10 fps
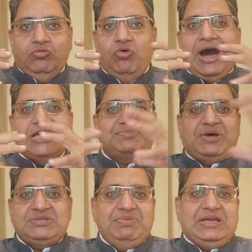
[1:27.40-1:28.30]
वो
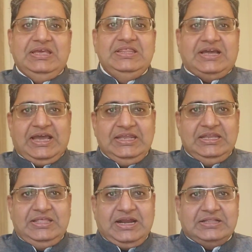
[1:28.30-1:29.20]
आसपास में कहीं दिखाई
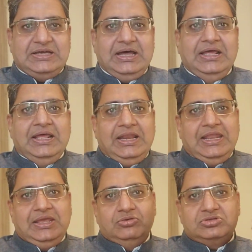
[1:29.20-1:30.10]
नहीं दे रहा था
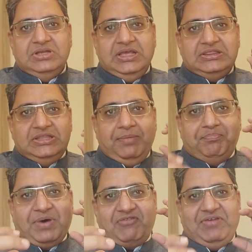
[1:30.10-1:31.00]
लेकिन उसने इतने
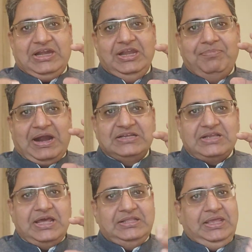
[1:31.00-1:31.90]
परफेक्टली बाढ़
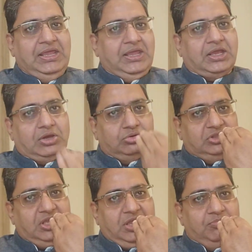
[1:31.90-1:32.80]
चलाए थे कि
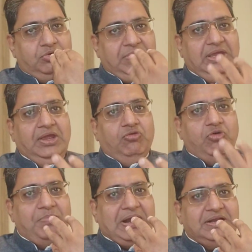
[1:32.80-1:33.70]
कुत्ते के मुंह में वो
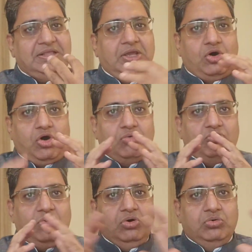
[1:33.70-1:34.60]
बाढ़ थे और
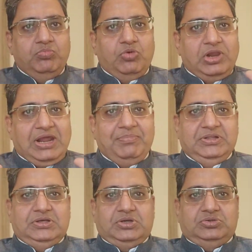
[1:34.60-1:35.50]
वो बोलना
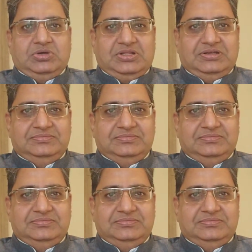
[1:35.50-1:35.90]
बंद कर चुका था